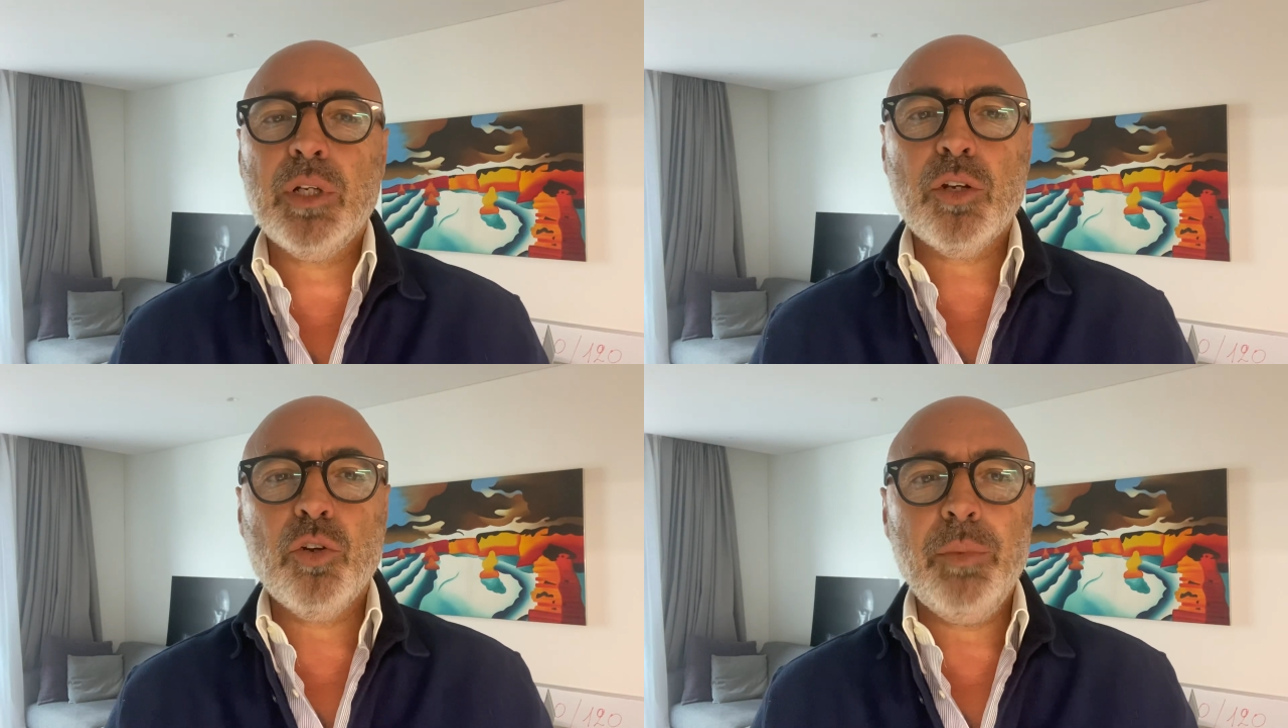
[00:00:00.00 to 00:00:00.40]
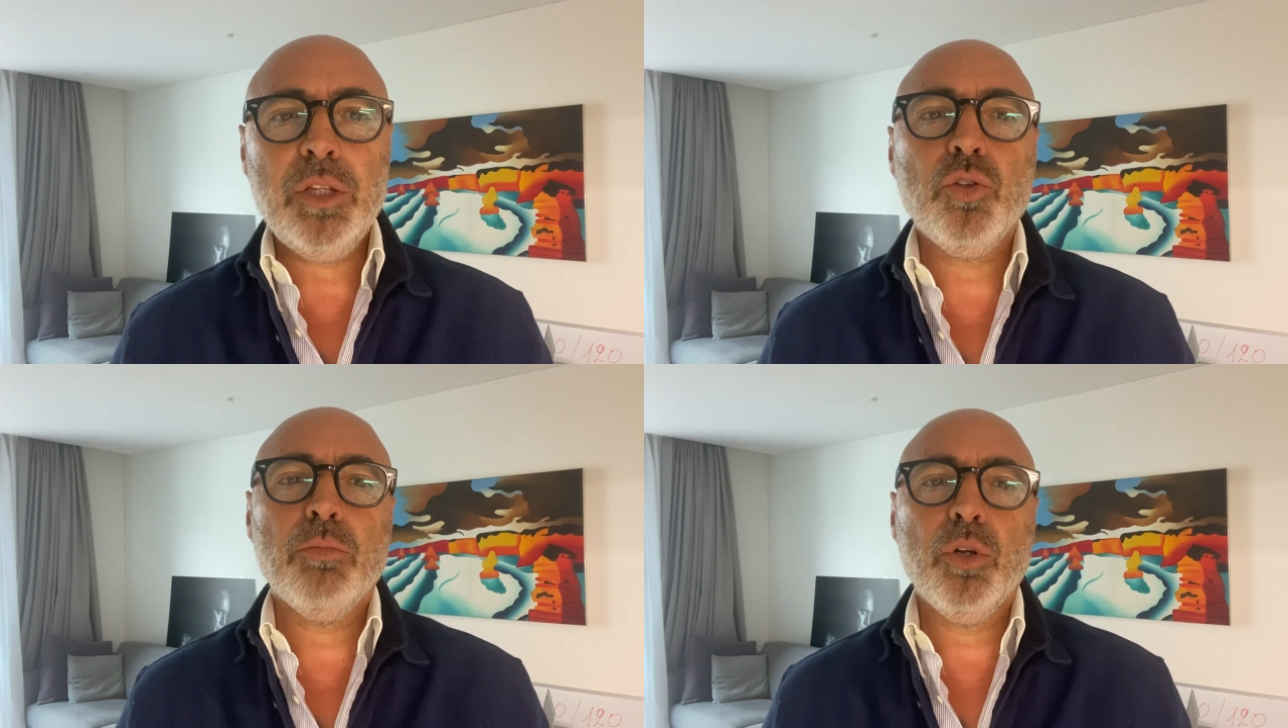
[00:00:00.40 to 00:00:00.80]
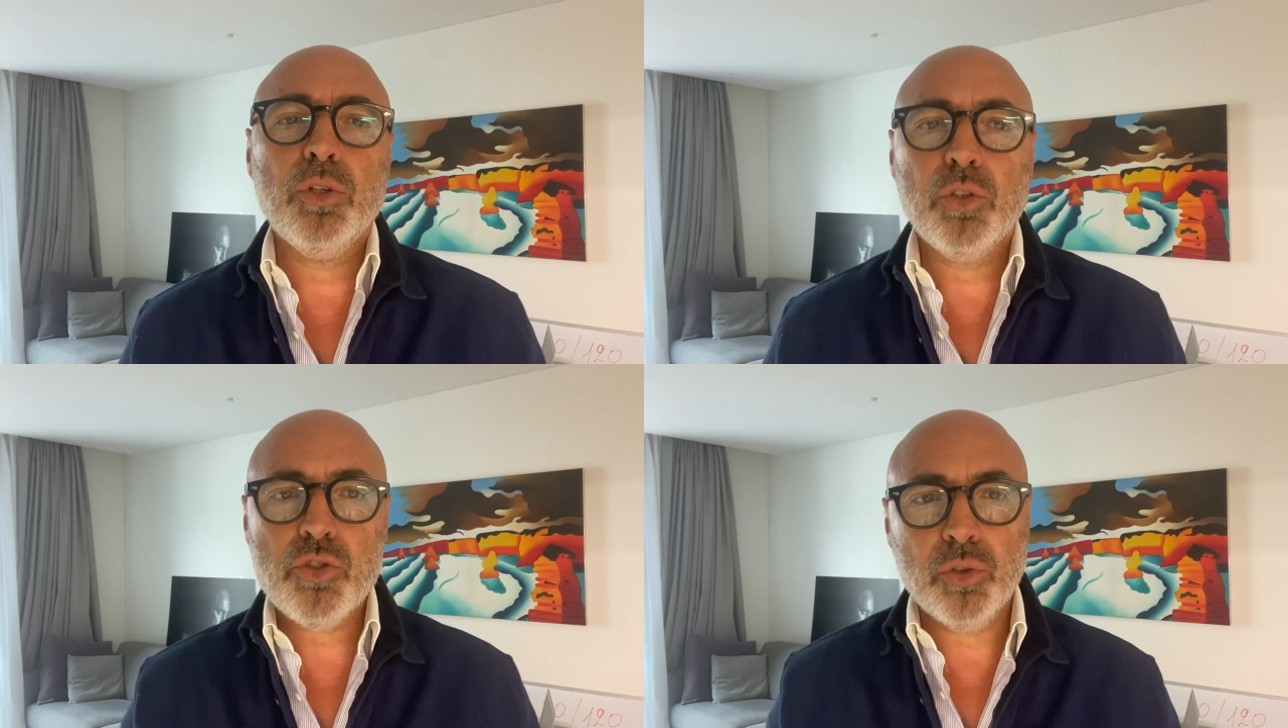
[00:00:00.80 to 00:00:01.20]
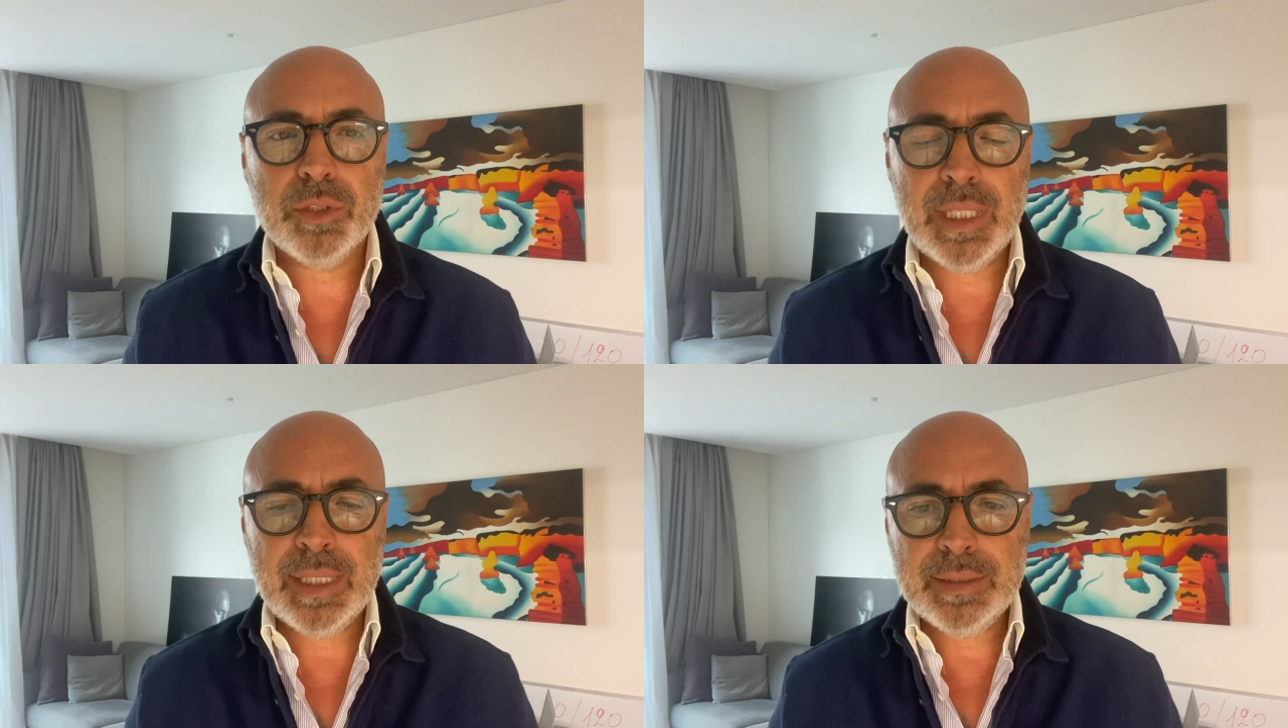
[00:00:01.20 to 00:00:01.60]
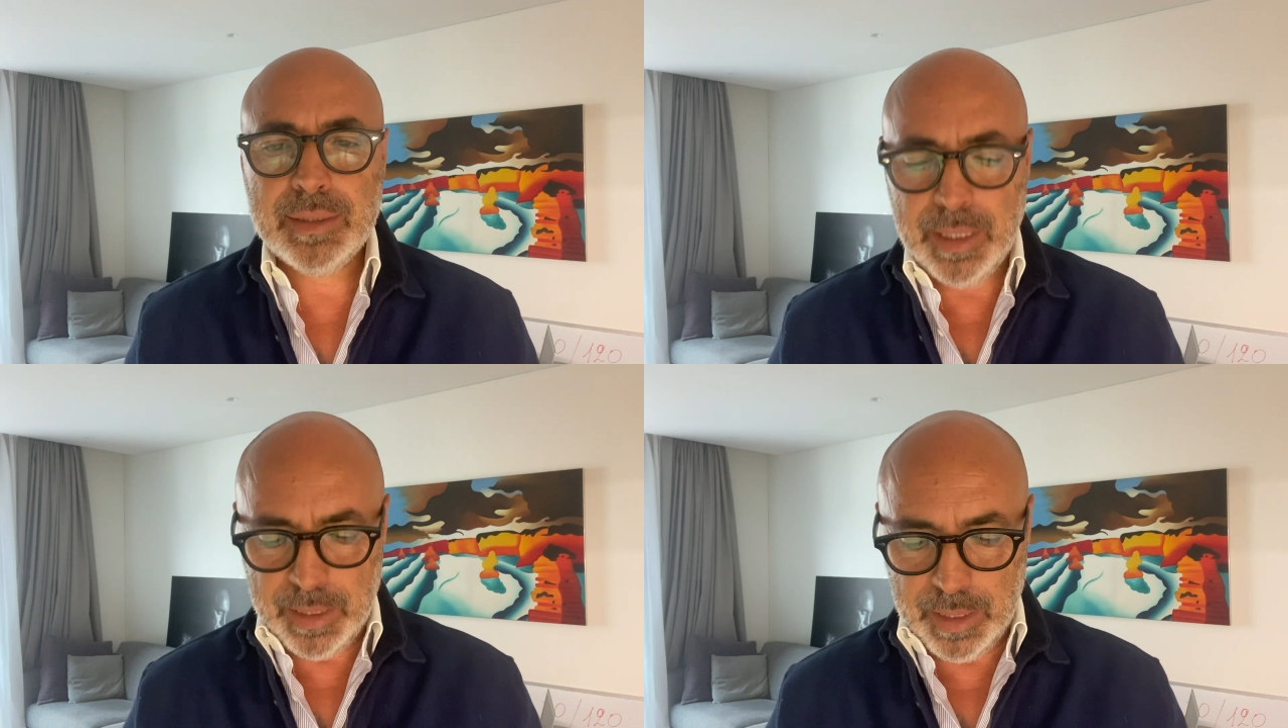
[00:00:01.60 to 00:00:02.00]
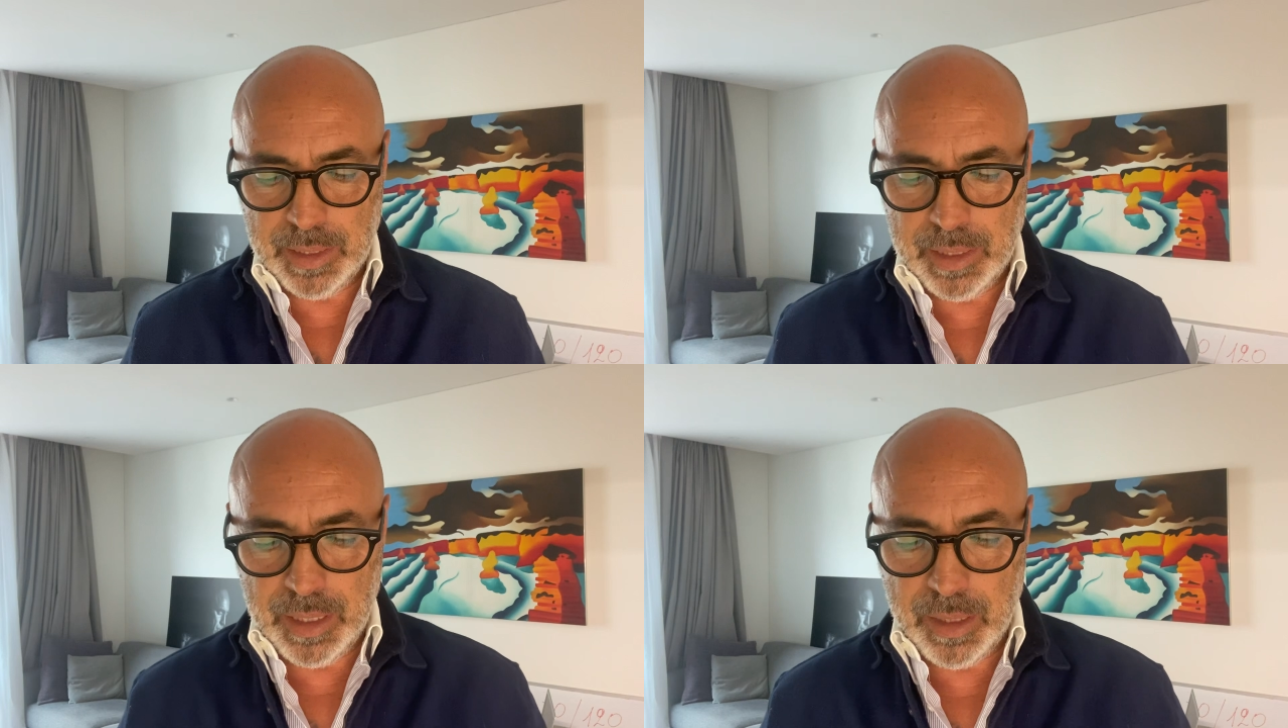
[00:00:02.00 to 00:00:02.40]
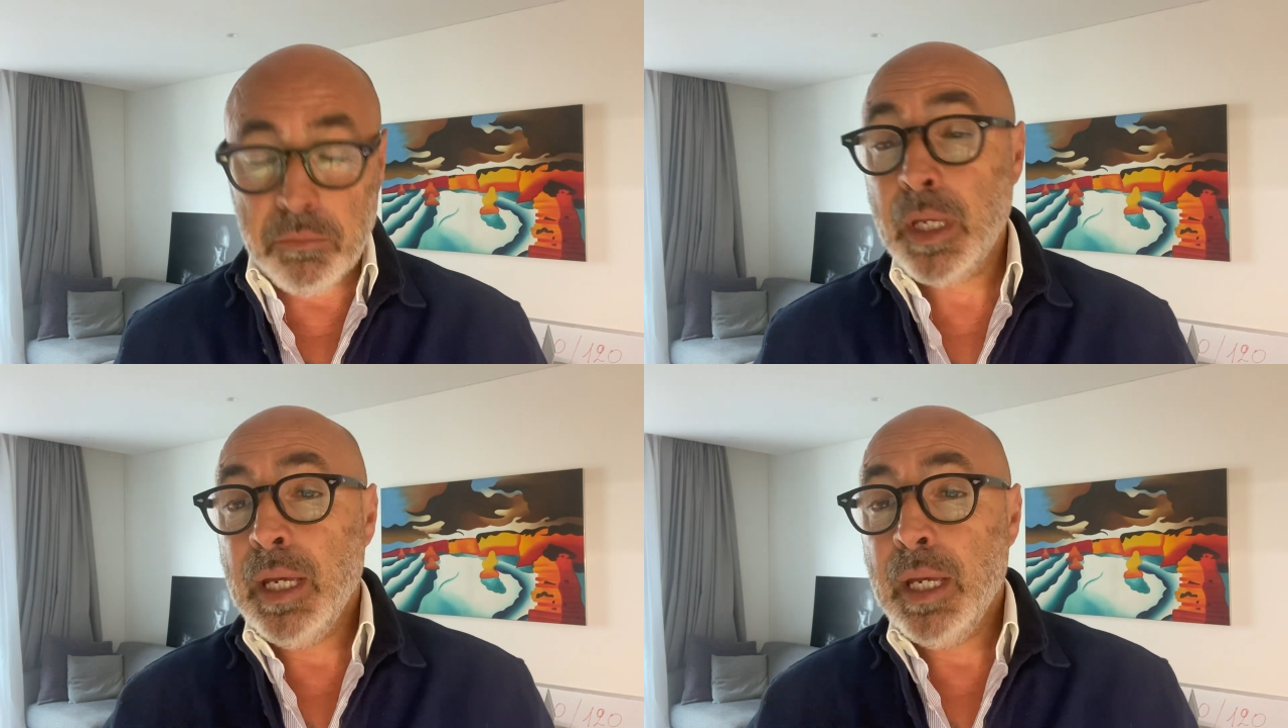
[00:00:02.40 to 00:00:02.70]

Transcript: un argomento molto scottante e che